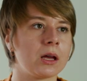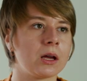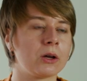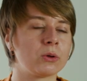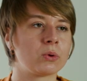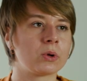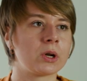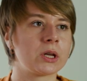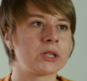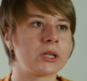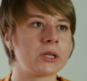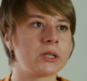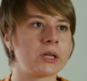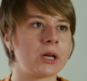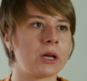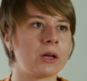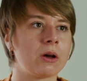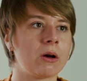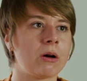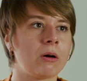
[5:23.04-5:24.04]
y, które się
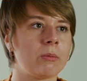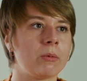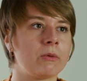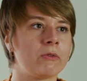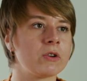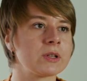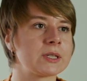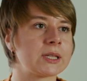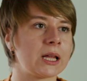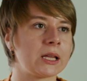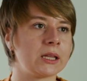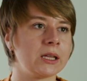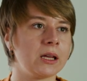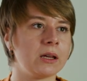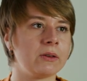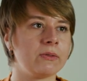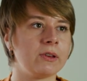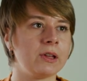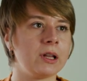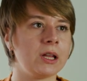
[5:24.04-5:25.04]
dzieją w
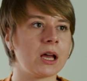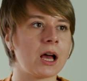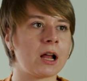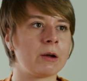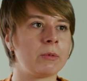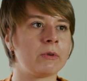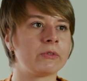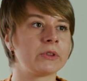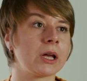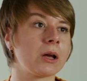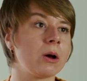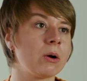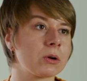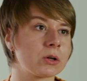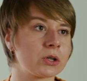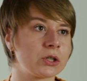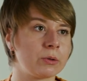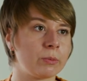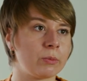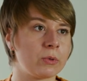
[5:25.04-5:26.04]
ostatniej chwili albo w
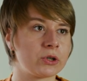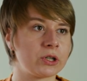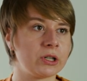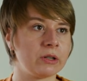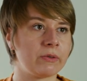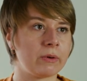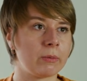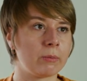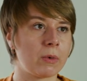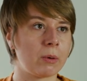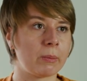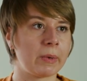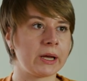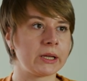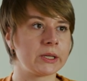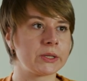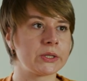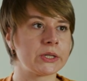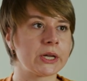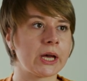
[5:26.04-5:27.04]
najgorszym możliwym
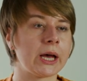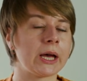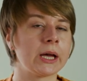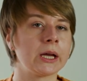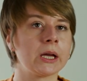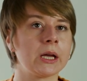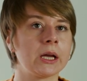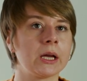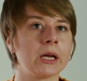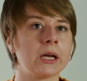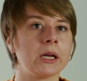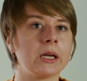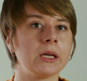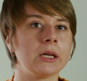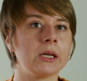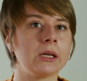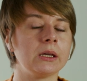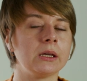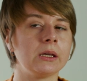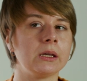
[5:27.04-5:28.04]
momencie
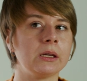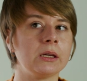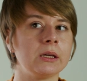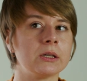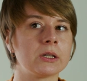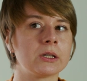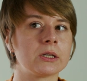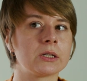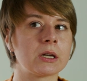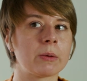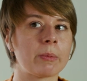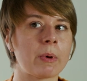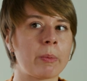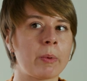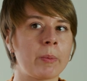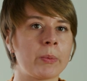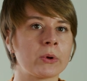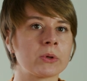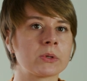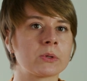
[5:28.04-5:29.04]
i że trzeba
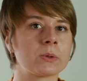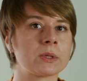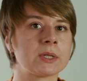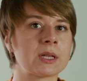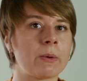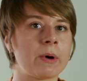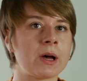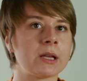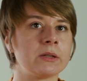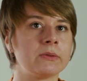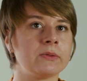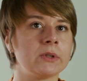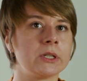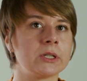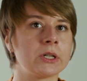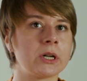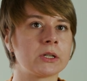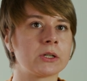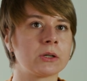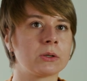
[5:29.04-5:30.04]
po prostu załatwić
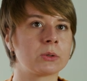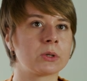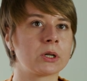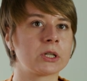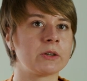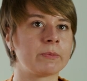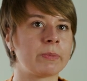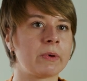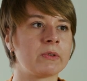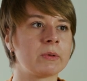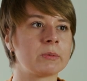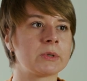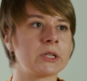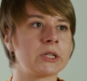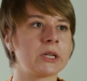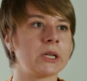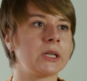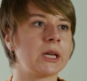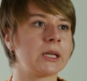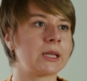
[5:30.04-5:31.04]
rzeczy, których się w pewnym
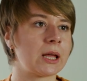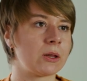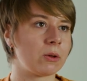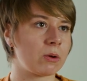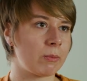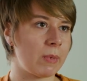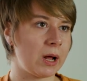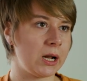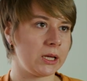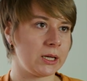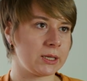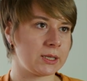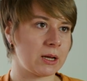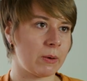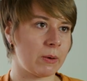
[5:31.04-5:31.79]
sensie nie da normalnie